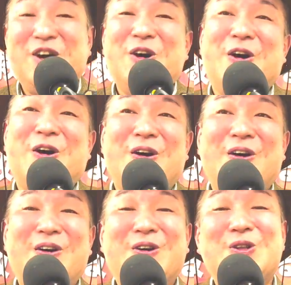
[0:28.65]
今
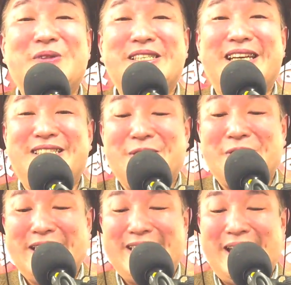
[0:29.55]
日この
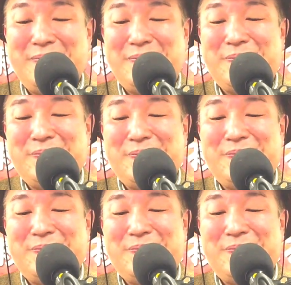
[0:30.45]
メッセージを聞いて